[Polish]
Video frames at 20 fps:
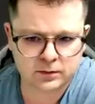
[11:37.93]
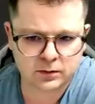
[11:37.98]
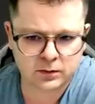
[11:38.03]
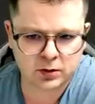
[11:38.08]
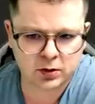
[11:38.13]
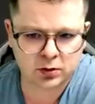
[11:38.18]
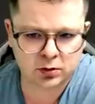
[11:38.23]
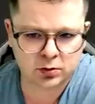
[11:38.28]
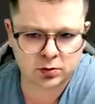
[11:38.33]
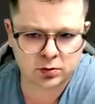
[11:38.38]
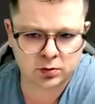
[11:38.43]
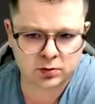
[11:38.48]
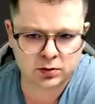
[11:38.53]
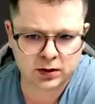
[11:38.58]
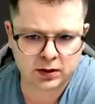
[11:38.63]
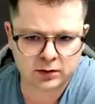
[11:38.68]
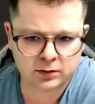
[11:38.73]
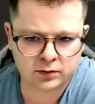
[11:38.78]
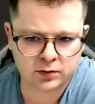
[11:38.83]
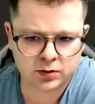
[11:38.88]
No i
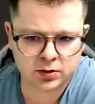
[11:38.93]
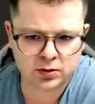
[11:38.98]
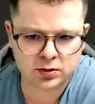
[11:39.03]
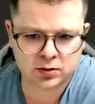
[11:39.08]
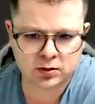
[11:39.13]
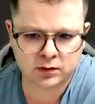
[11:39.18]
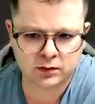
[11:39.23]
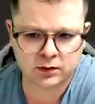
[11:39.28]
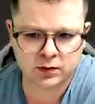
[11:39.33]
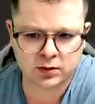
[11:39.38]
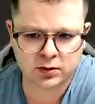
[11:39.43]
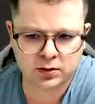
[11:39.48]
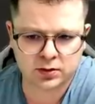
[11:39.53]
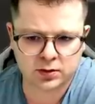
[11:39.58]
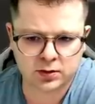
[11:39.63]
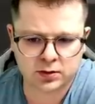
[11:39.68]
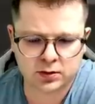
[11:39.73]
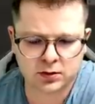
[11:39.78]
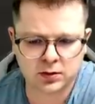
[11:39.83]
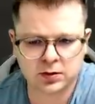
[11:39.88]
tutaj to wszystko wisi.